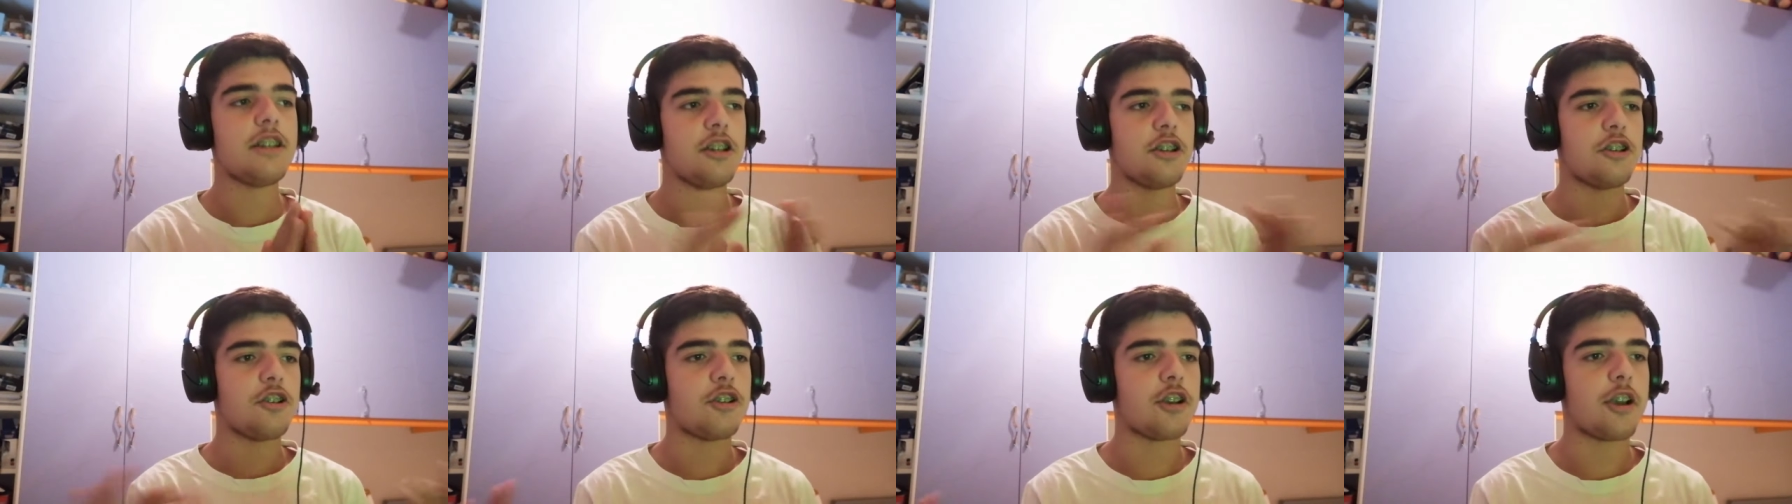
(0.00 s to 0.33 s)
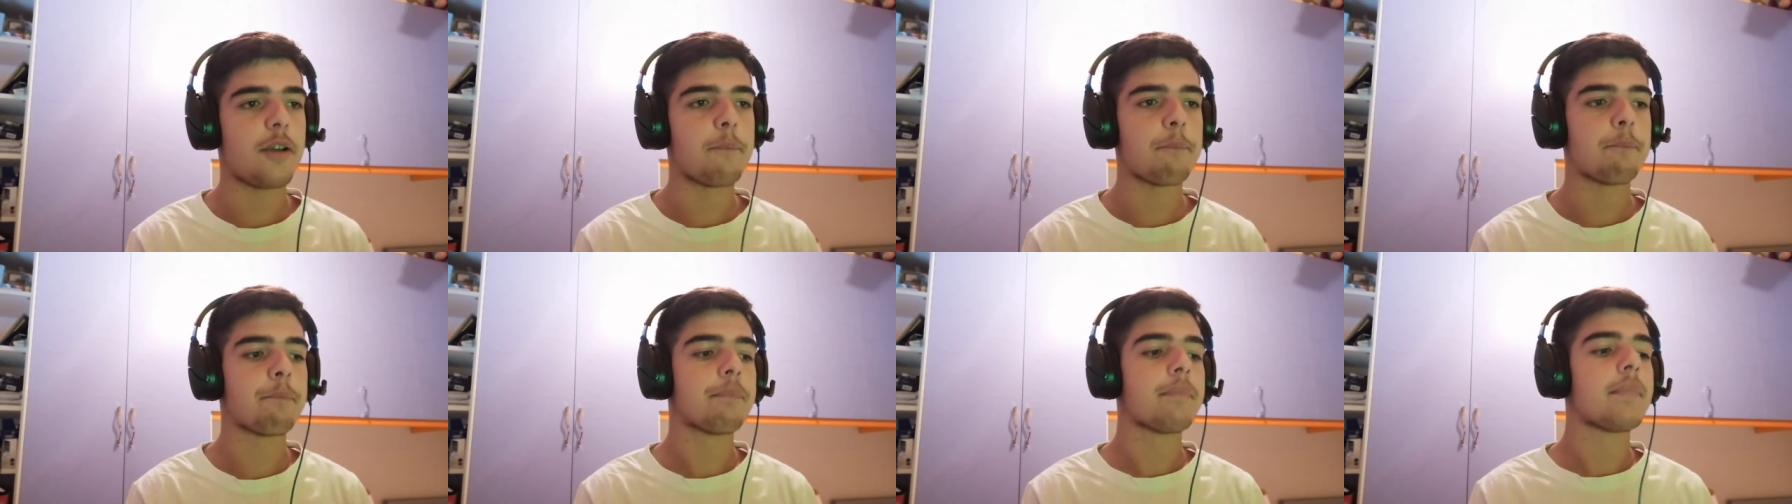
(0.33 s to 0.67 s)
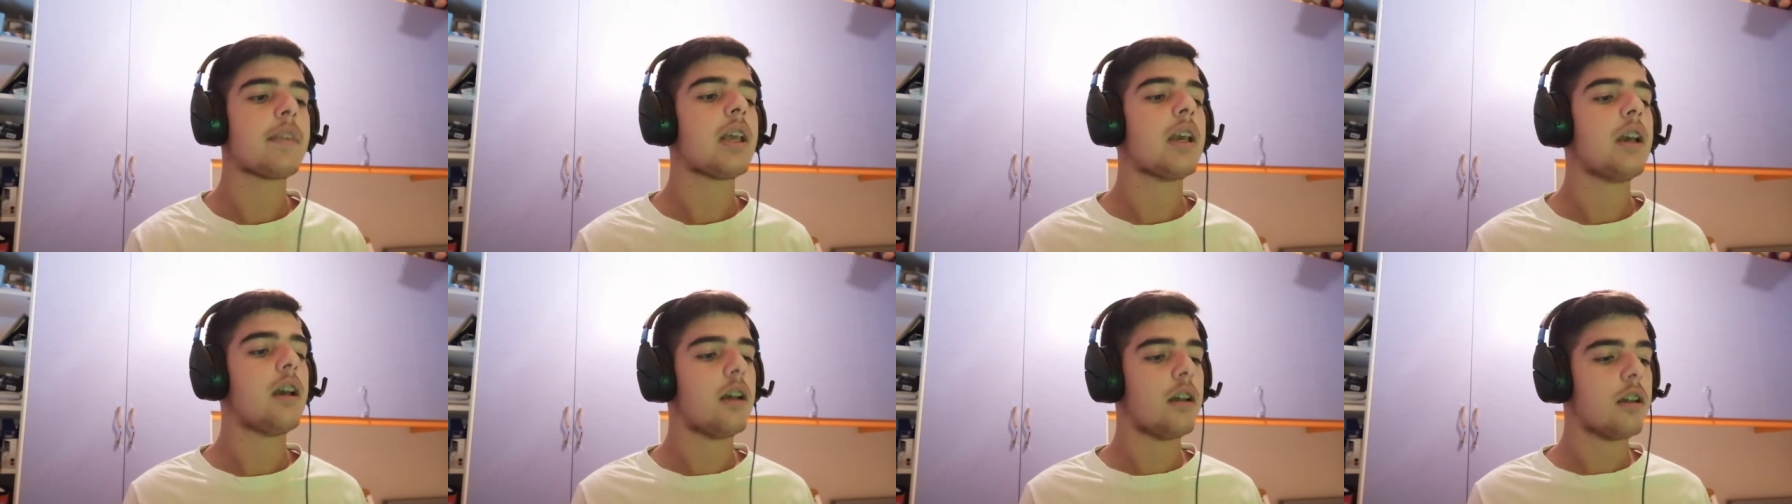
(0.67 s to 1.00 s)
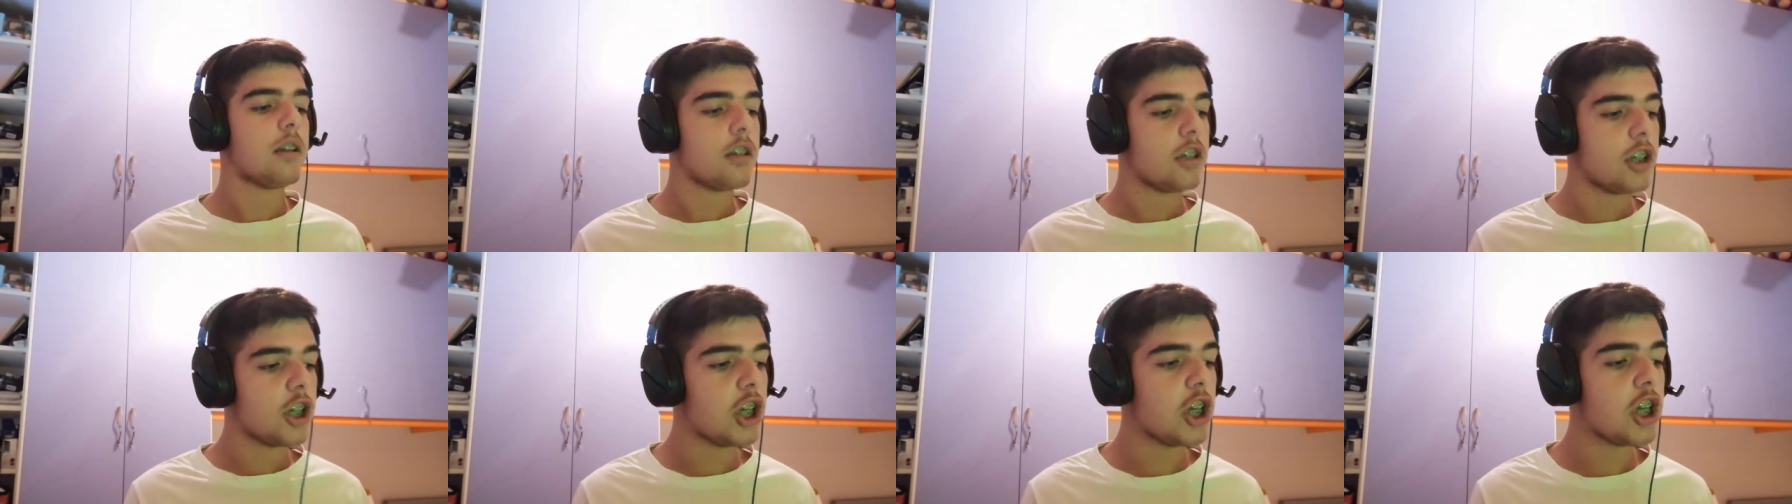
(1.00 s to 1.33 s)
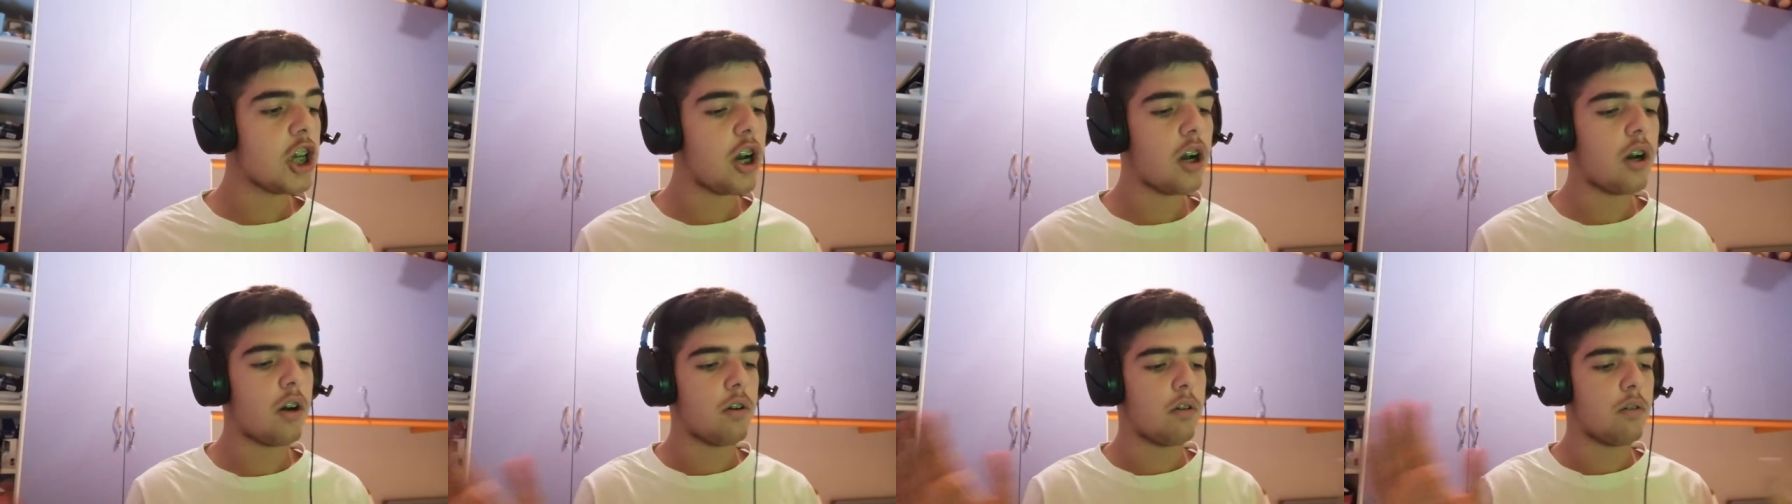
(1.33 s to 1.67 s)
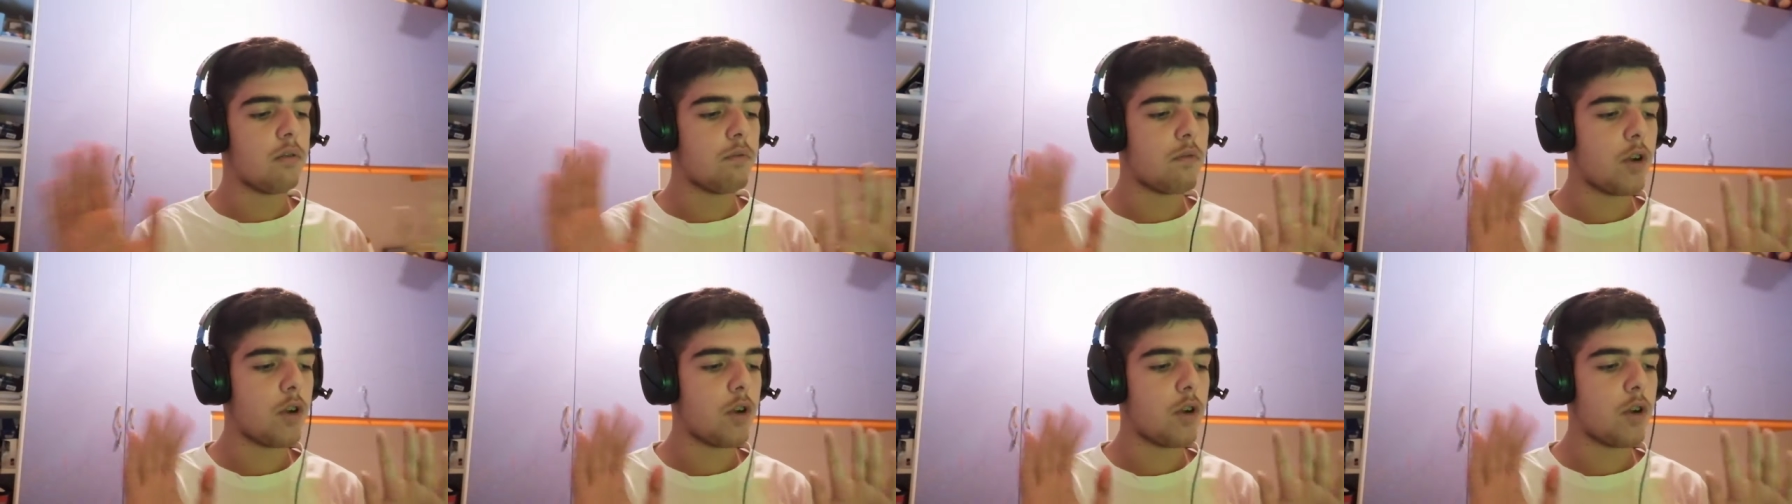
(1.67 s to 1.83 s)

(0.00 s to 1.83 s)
dice. Io